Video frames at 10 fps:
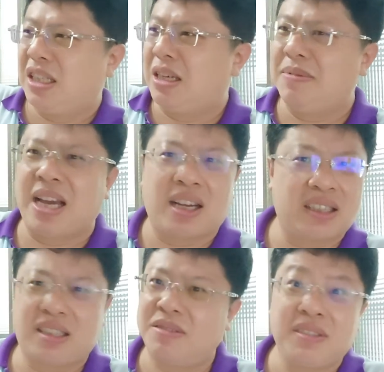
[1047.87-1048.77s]
前面两
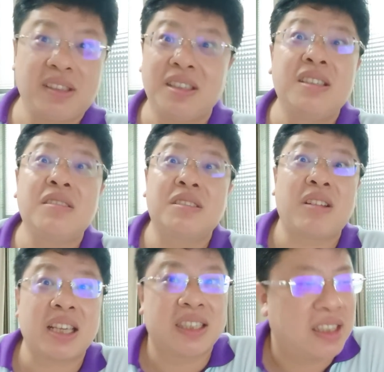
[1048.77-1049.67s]
个是就是
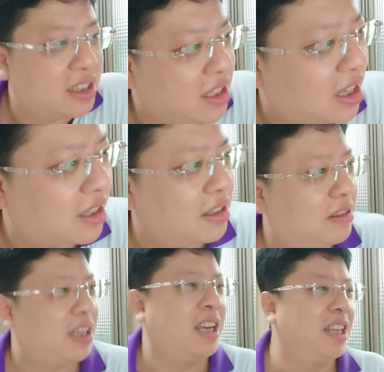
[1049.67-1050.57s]
乱世啊，
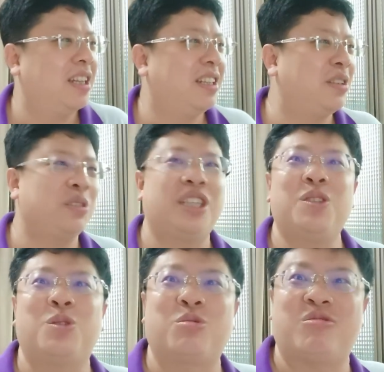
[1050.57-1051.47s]
所以你就
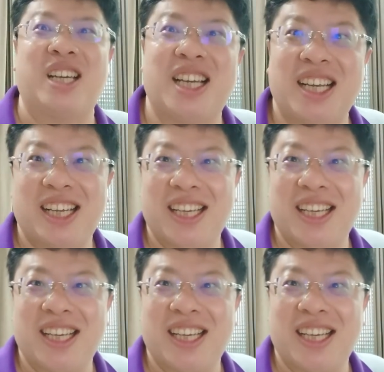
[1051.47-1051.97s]
清楚了。